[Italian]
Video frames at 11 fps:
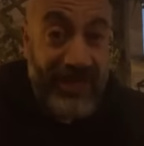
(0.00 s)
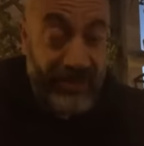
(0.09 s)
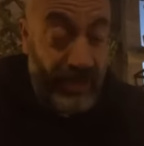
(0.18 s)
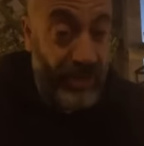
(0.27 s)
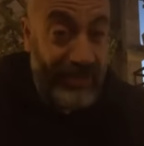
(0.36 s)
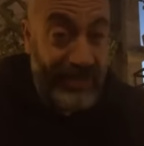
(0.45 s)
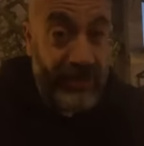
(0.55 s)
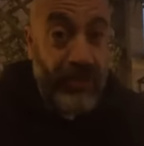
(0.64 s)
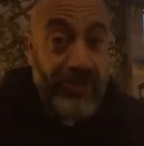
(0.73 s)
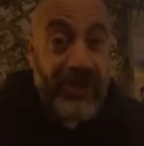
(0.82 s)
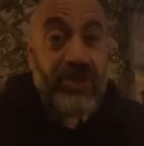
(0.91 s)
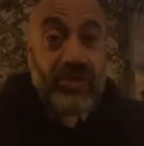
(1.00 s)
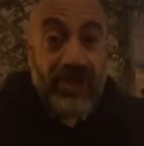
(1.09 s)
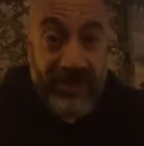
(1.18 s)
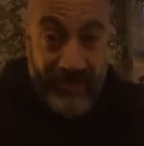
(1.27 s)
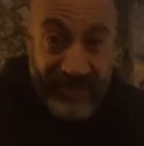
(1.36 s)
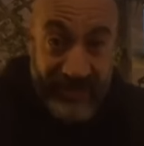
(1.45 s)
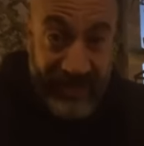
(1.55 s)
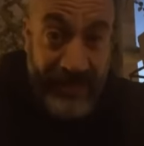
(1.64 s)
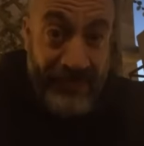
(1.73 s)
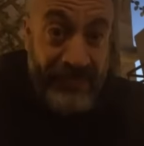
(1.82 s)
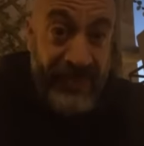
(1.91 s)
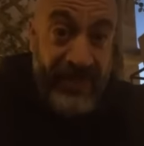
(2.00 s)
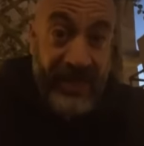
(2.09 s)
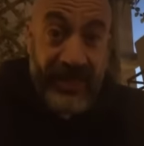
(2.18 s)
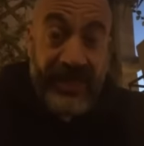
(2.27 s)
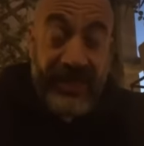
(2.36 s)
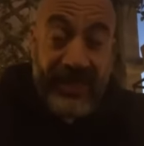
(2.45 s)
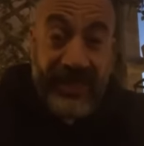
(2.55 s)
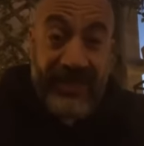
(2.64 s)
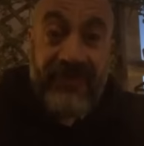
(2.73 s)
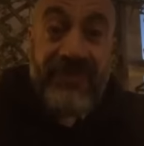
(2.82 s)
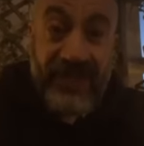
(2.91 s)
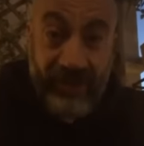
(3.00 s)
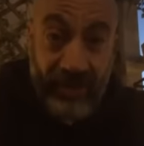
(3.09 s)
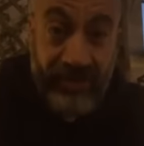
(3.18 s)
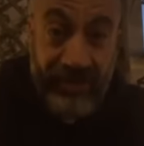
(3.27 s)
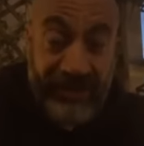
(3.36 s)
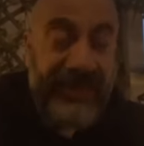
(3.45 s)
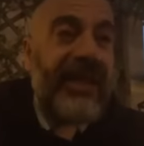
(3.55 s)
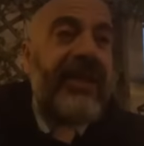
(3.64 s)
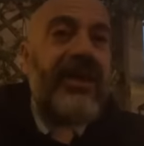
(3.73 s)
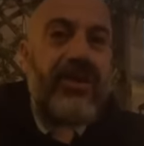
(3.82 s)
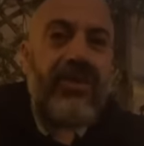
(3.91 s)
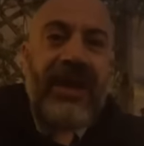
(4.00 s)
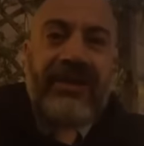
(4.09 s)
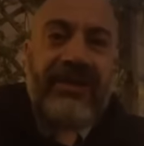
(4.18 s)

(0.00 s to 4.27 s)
gli ho mandato personalmente l'invito per dire guarda,